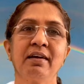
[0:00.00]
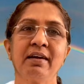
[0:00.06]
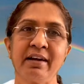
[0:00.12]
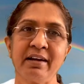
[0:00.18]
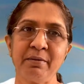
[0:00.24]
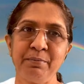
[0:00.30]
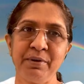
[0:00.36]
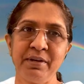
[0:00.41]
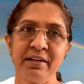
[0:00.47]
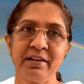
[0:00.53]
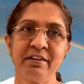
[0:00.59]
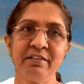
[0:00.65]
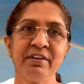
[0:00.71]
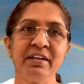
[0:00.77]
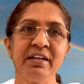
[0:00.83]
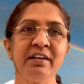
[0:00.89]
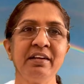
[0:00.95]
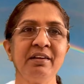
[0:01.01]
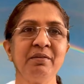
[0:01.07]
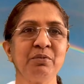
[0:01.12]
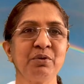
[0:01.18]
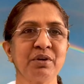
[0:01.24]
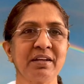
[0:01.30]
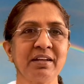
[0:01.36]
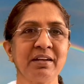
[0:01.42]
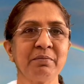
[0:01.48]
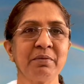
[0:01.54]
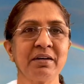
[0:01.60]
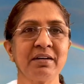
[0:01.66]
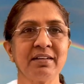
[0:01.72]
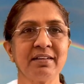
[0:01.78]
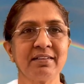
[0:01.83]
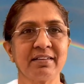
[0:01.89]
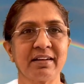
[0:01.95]
கடைபிடிக்க வேண்டிய
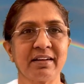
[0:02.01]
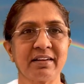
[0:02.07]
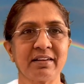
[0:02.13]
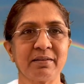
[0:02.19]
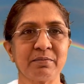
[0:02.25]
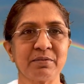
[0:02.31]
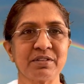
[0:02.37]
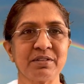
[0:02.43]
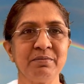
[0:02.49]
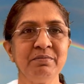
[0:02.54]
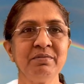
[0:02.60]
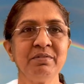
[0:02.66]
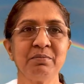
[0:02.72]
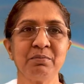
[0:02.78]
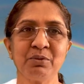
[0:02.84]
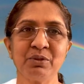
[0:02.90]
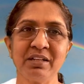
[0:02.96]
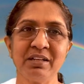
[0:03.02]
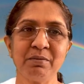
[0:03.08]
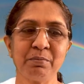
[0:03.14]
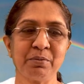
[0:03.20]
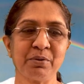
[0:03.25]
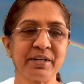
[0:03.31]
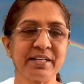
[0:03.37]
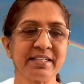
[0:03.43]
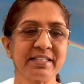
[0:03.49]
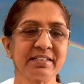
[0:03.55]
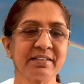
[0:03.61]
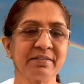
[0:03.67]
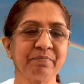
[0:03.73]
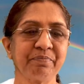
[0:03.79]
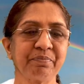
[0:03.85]
முக்கியமான சாராம்சம் முதல் பாயிண்ட்